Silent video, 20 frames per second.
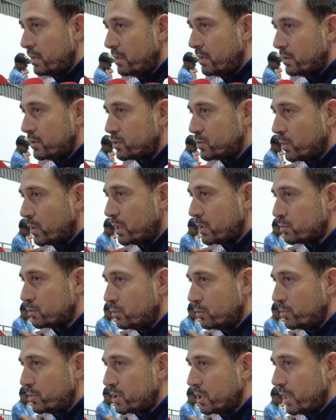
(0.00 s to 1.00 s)
شوا
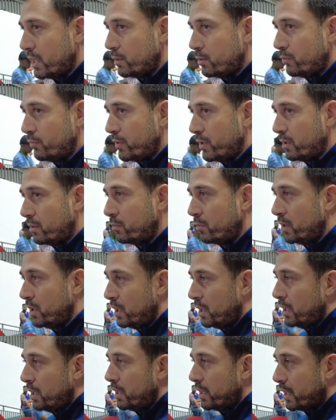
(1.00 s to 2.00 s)
شكون باش نحيدوا فيهم
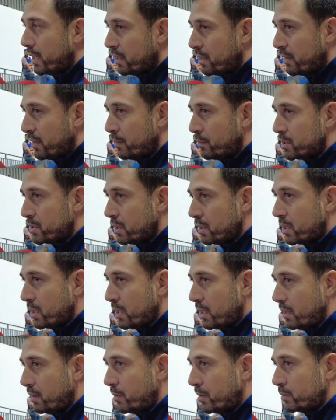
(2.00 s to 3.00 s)
اكيد هذا باش ياثر
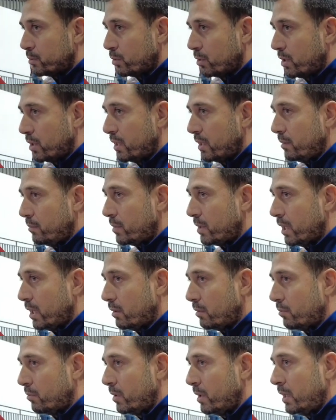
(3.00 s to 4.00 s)
على المردود الذهني
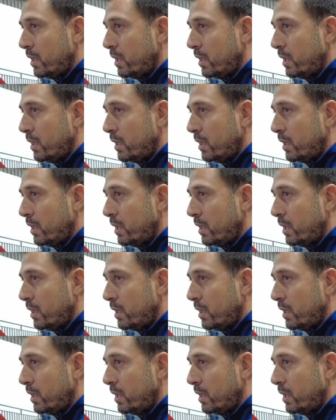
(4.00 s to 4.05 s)
نتاعهم